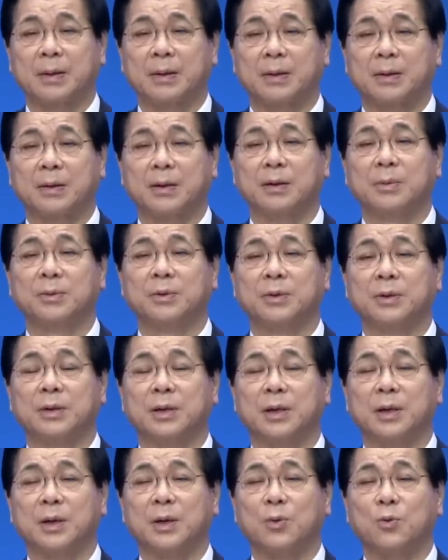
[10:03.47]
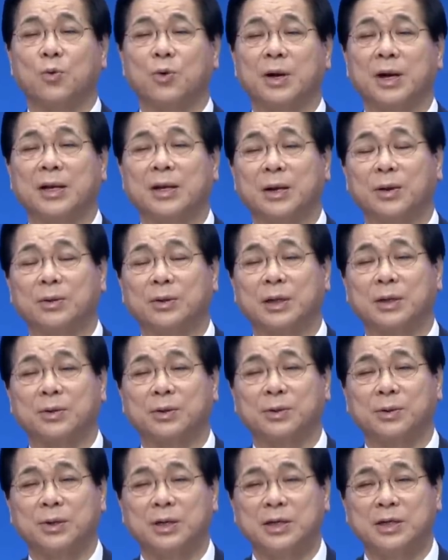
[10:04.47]
여러분 고난이 다가올 때
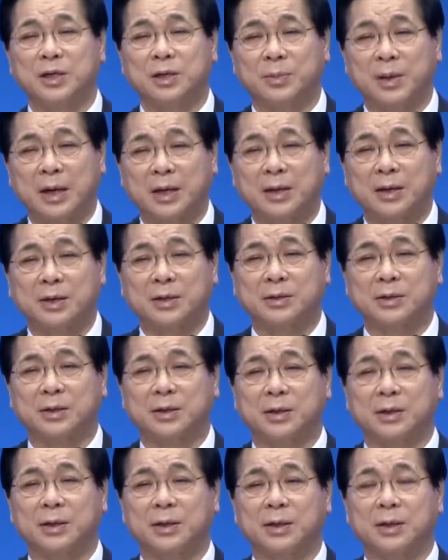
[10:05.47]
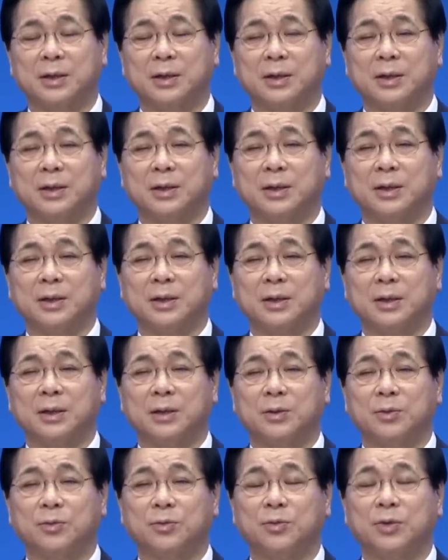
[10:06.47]
잊지 말아야 될 것은
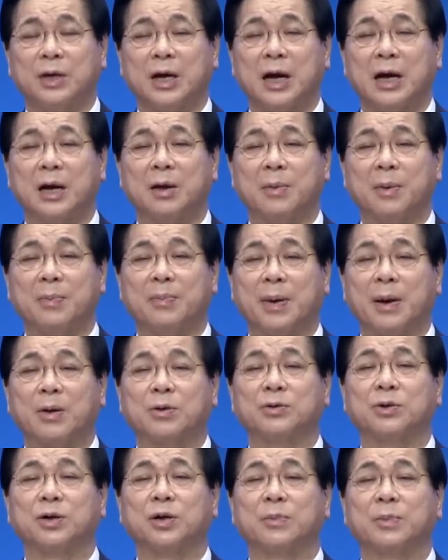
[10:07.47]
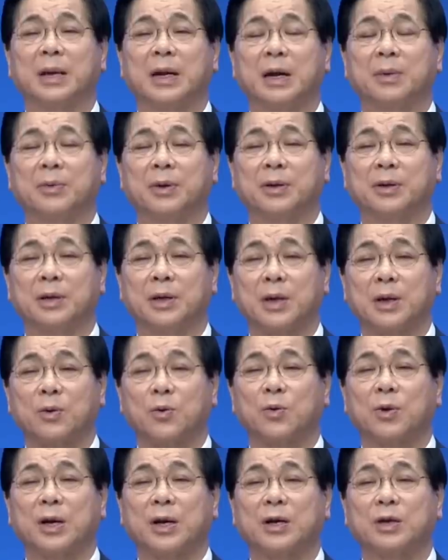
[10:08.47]
우리가 하나님의 바로 서기만 하면
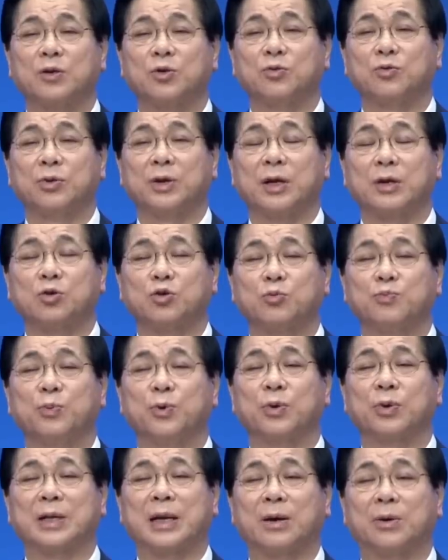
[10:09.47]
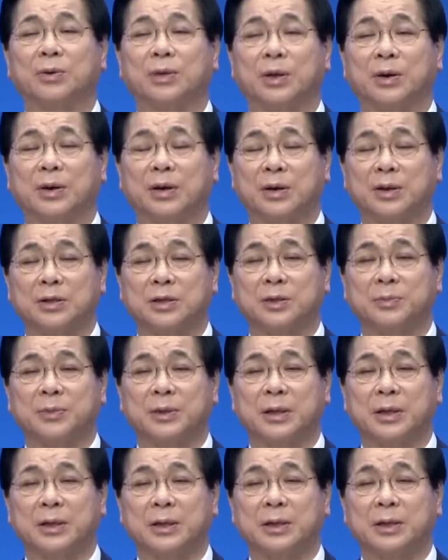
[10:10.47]
고난이 우리에게 축복으로 다가온다고 하는
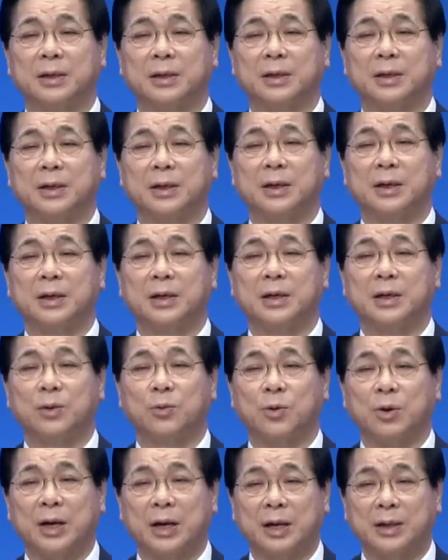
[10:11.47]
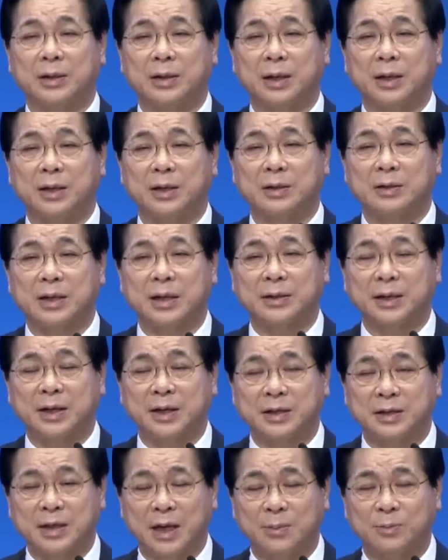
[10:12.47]
것입니다. 이 고난의 때 사탄이
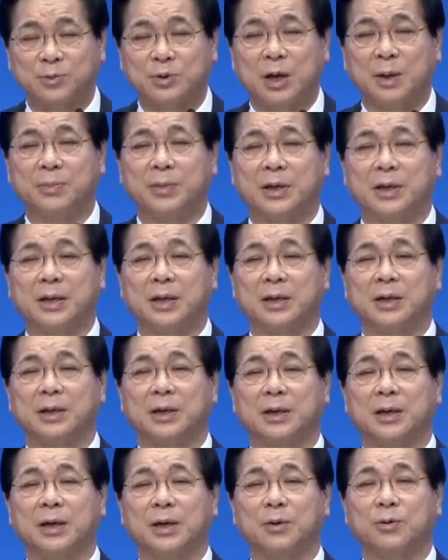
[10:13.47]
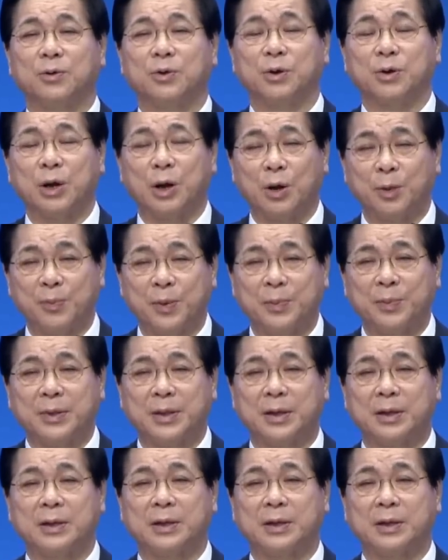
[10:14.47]
참소합니다. 우리를 괴롭힙니다.